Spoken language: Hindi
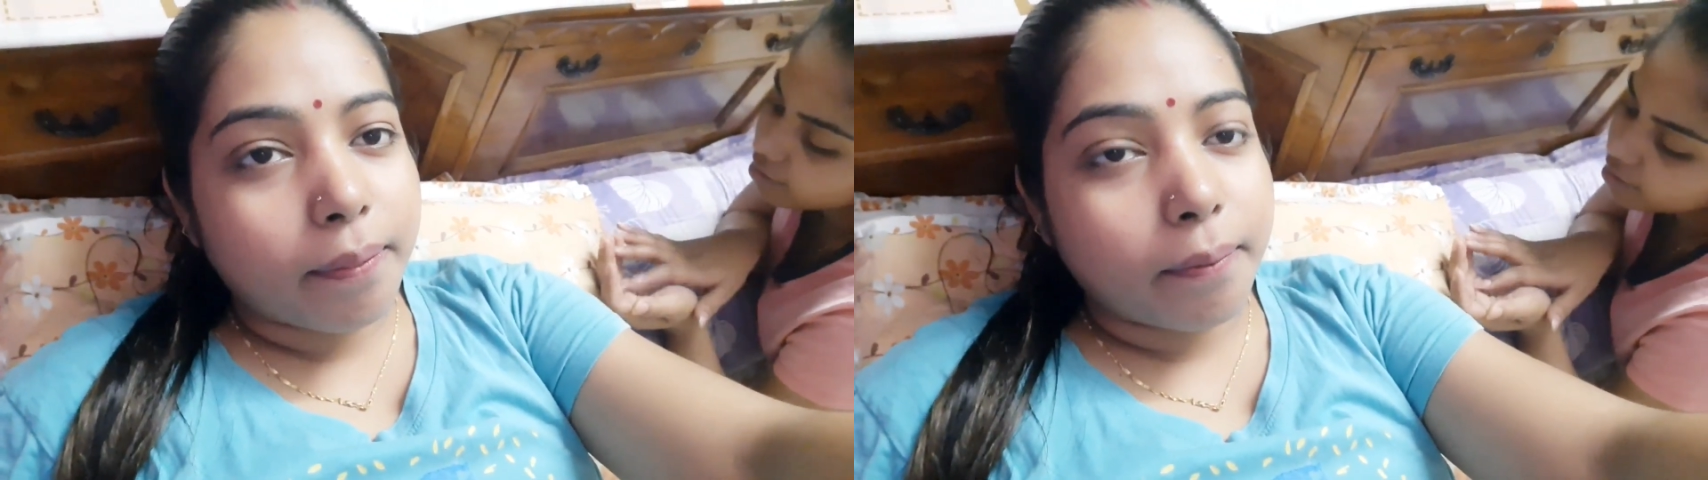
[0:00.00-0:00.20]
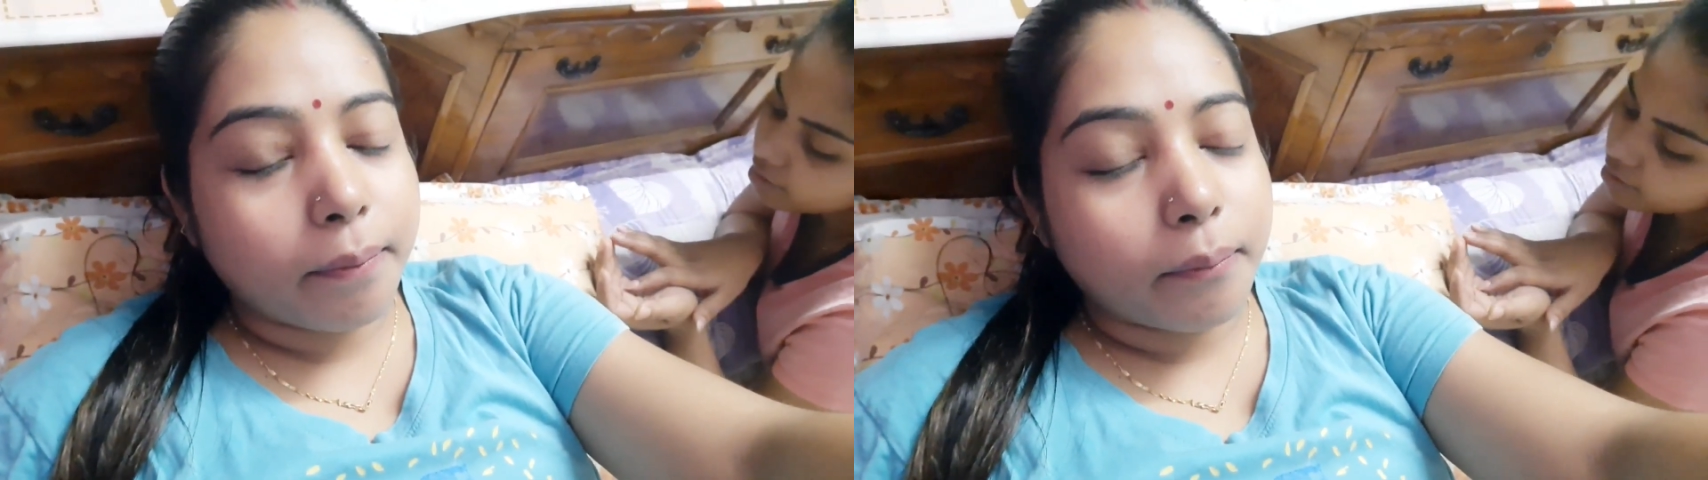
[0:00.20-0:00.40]

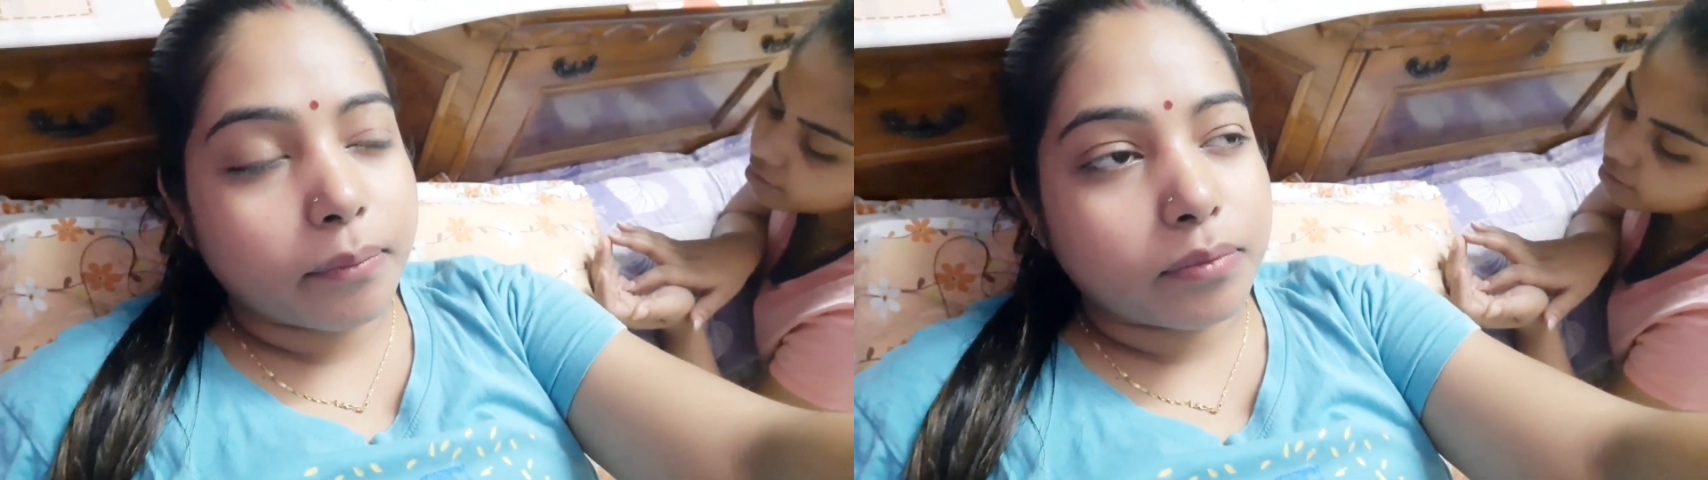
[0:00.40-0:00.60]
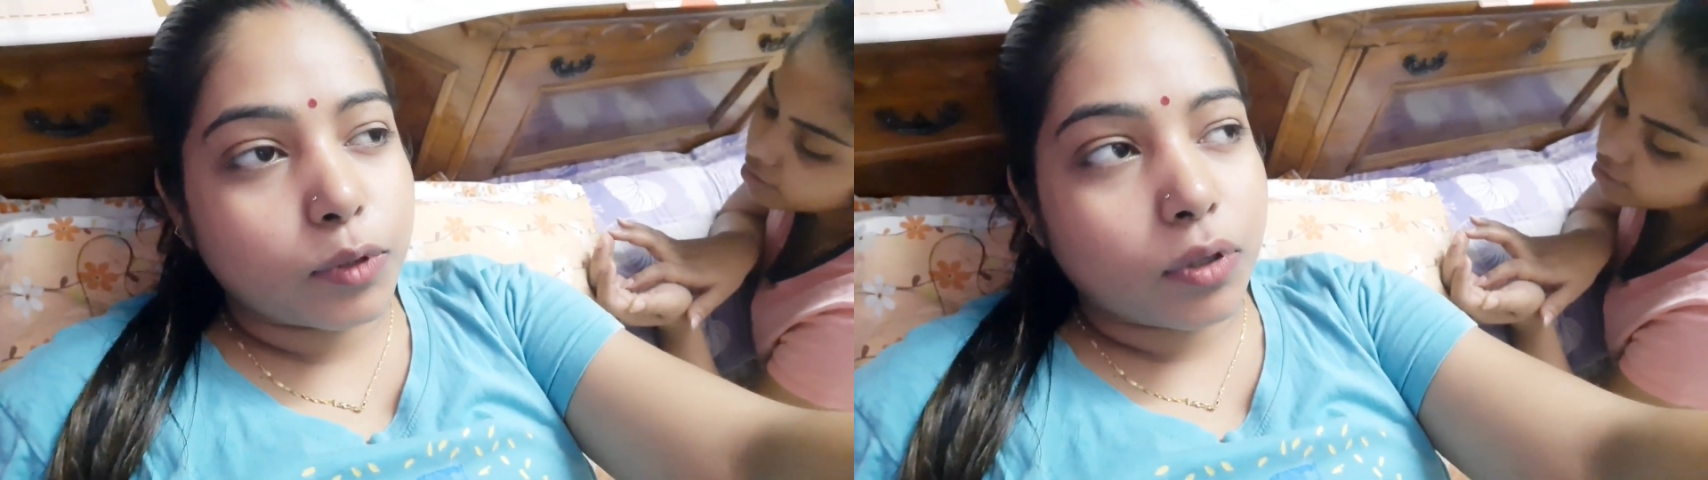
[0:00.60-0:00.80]

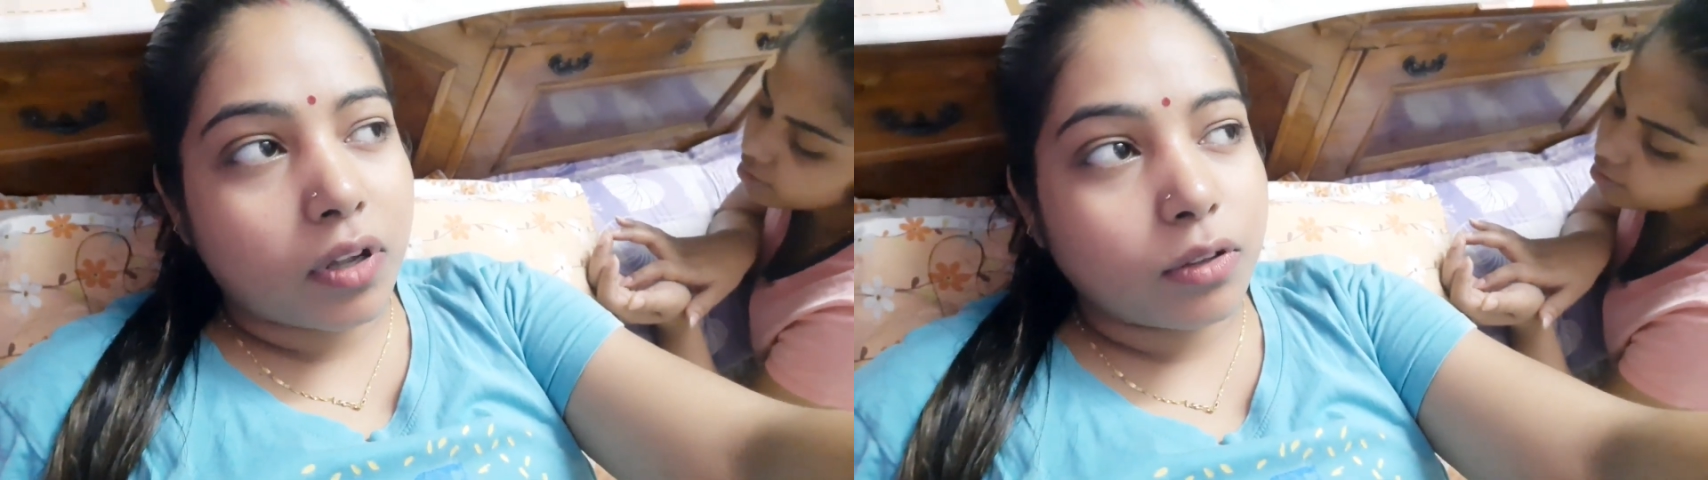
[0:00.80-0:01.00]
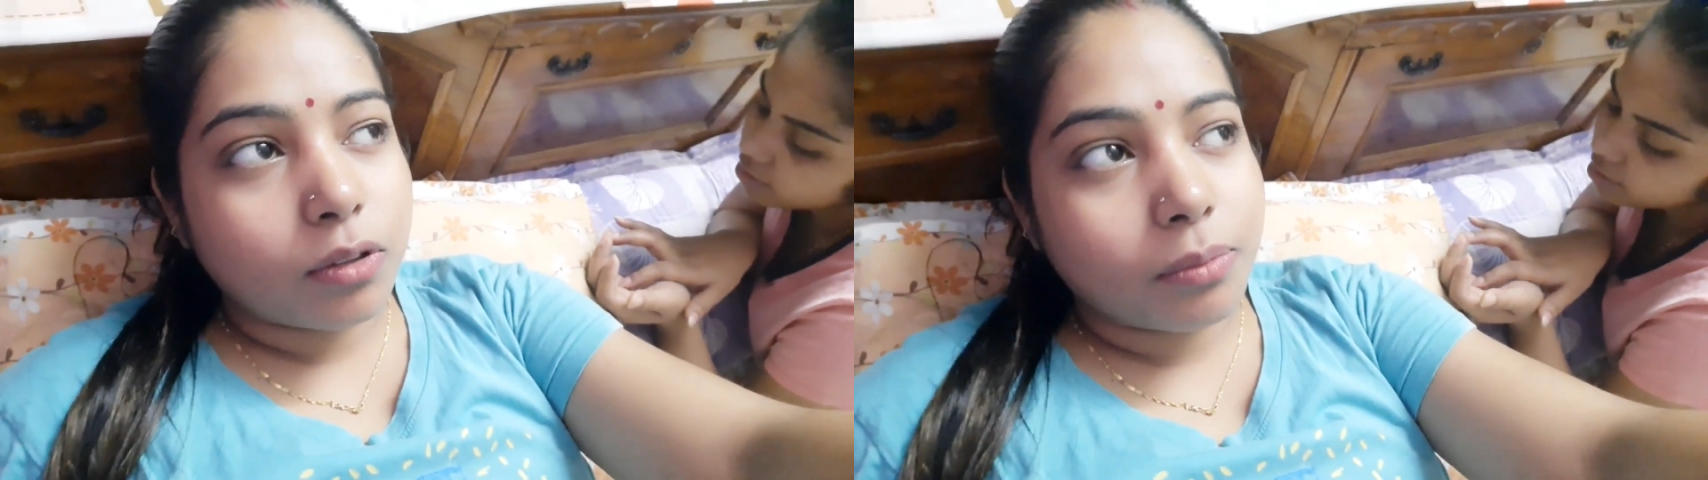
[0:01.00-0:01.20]
हाँ,
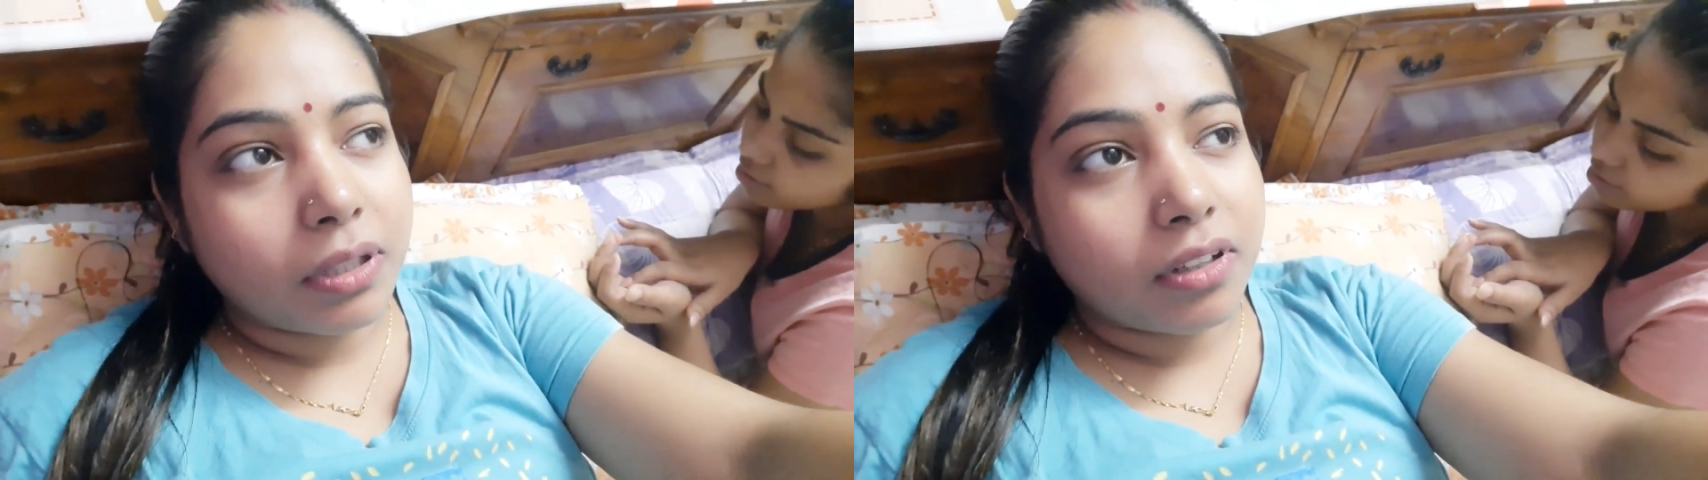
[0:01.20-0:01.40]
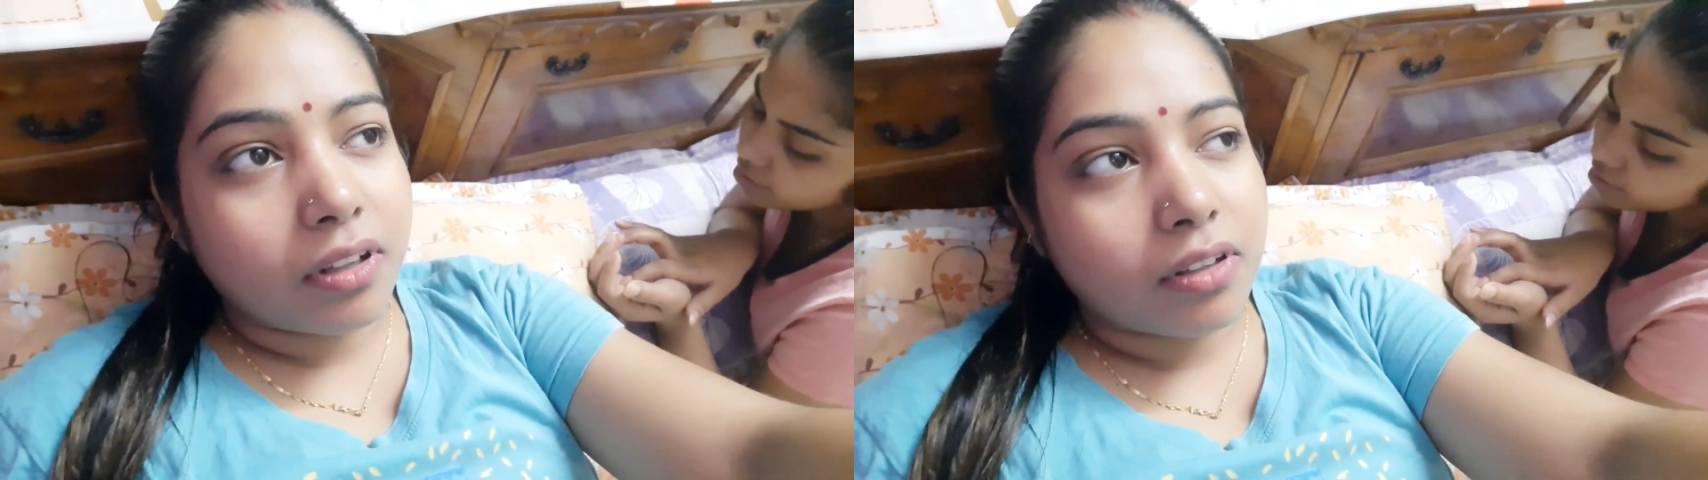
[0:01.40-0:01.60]
दुकान तो
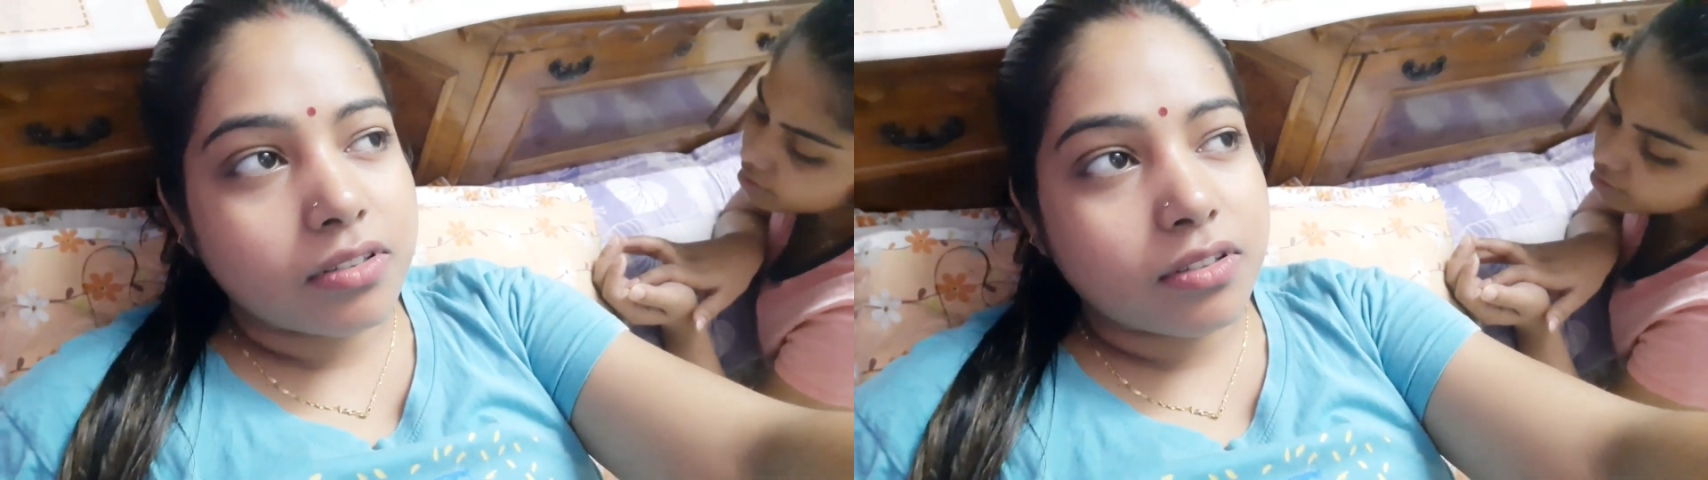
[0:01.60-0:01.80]
बंद है